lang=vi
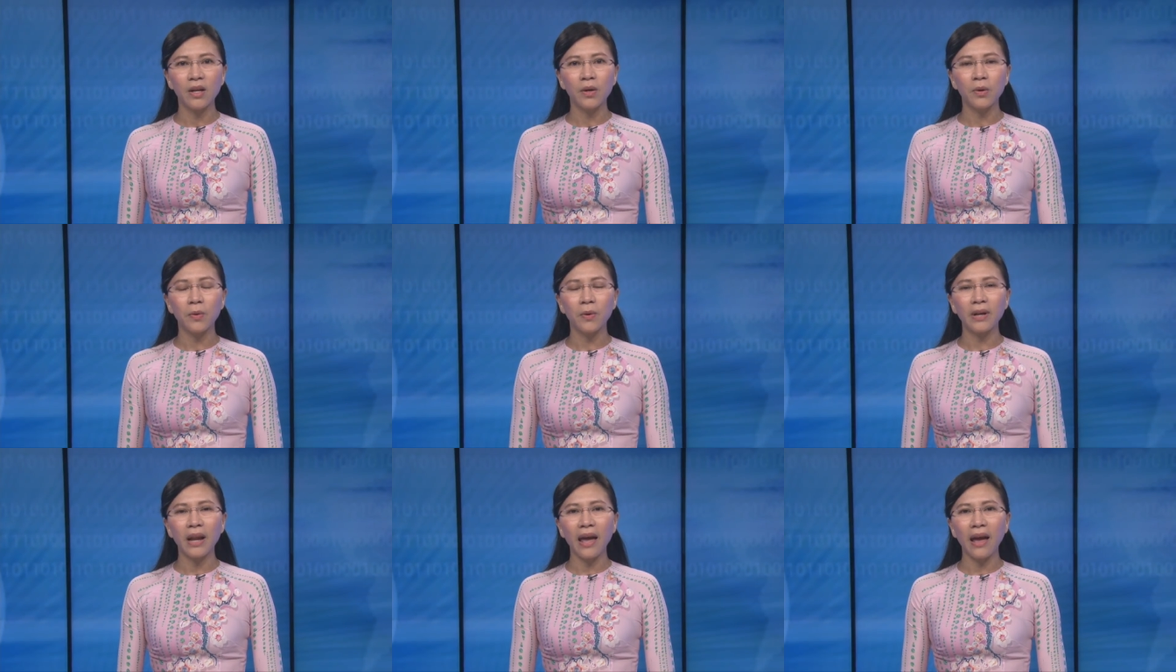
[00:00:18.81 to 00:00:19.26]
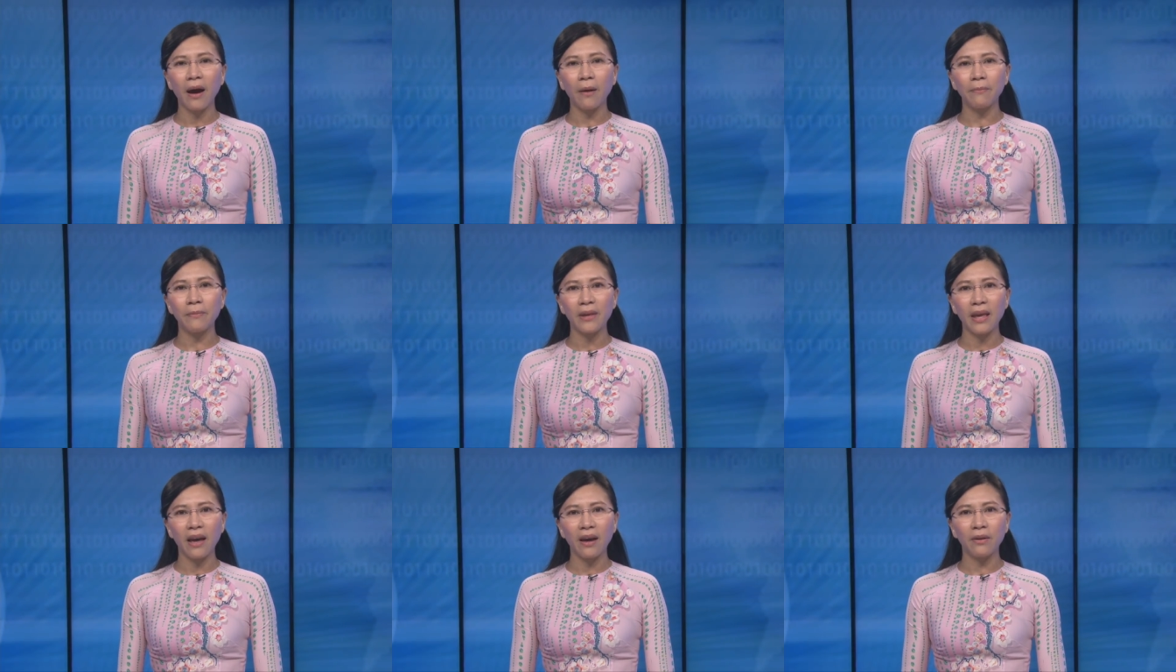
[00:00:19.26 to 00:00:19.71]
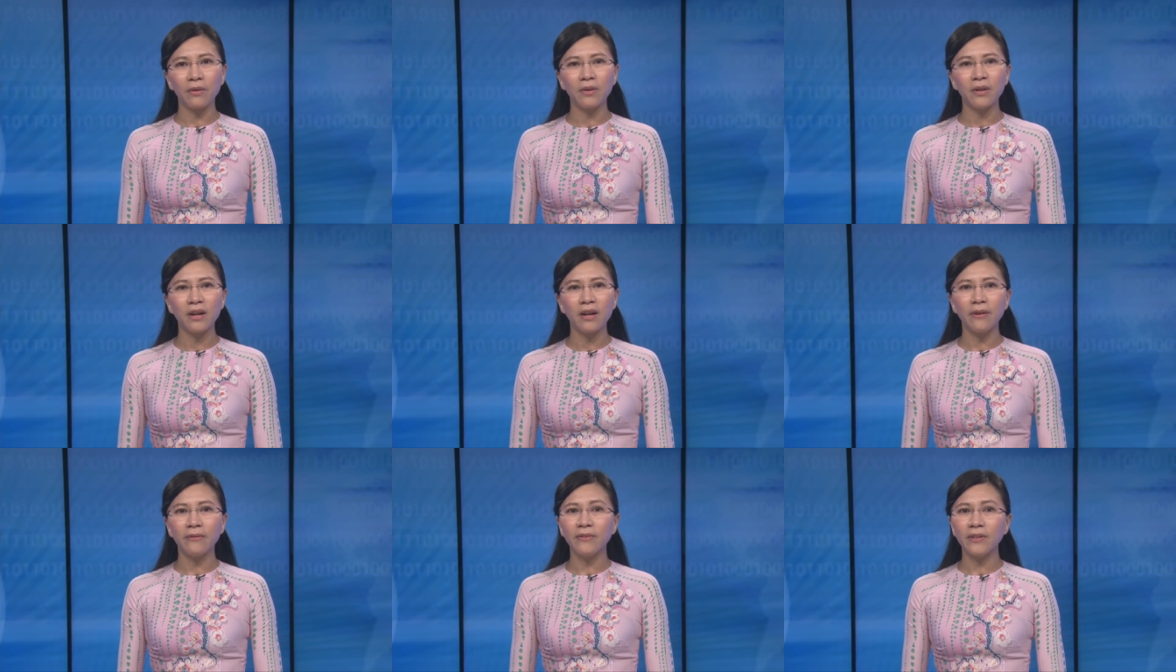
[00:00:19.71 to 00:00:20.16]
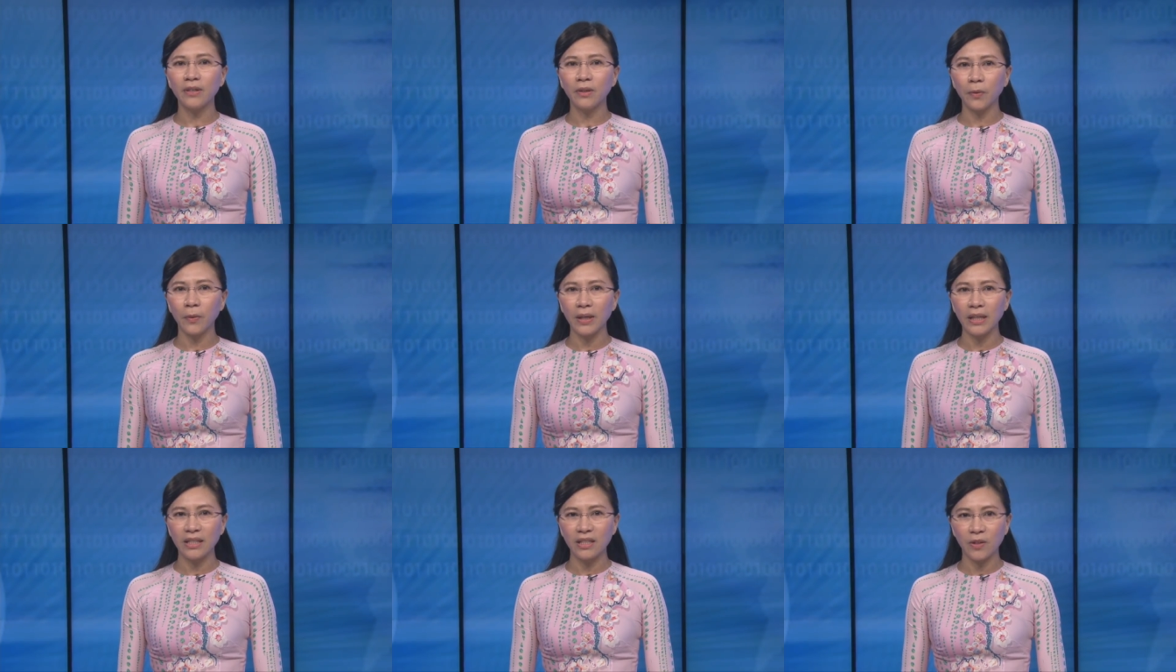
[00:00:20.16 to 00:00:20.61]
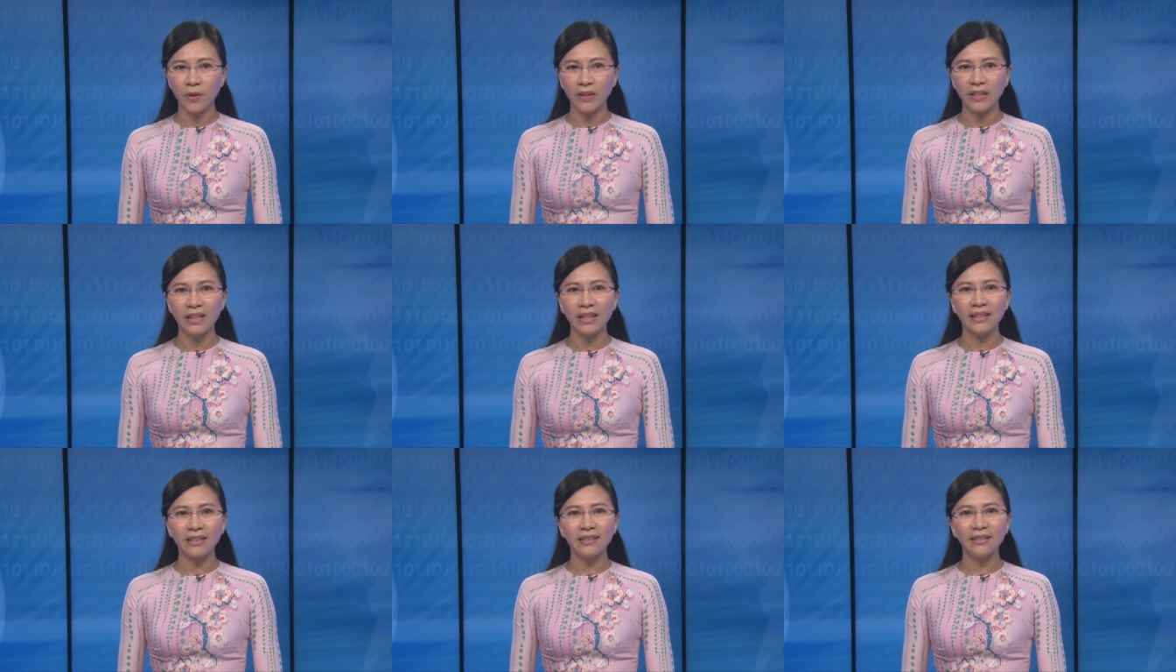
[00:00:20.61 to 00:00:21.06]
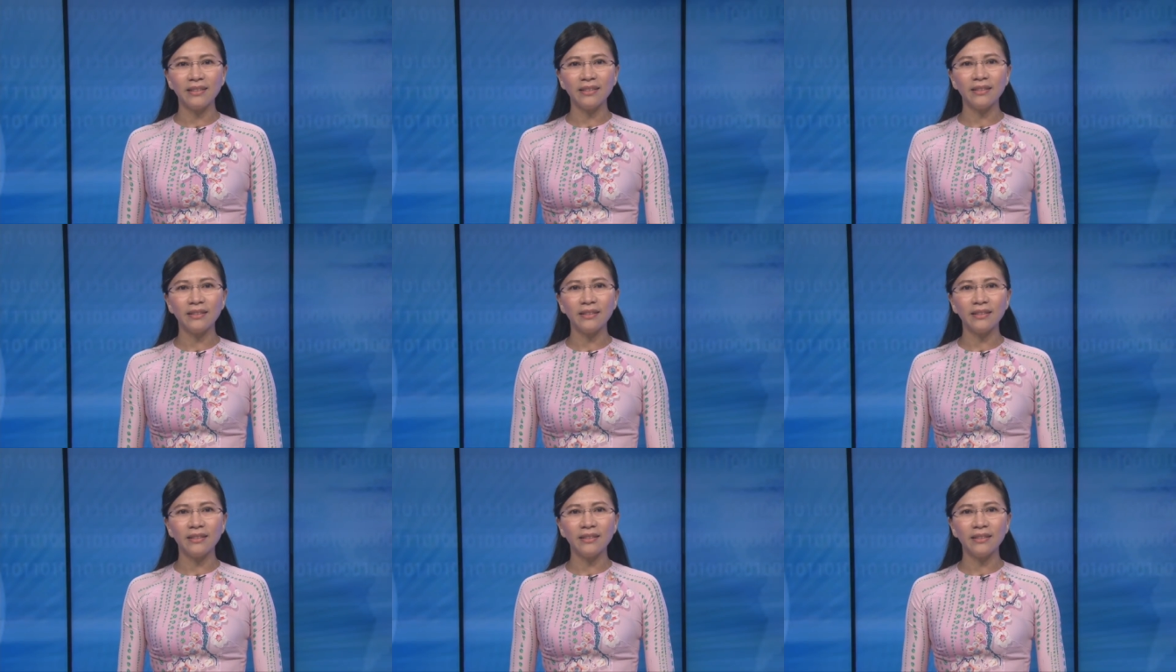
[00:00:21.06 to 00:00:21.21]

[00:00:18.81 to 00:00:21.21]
của Đại học Yale, Phương Uyên chuyển ngữ.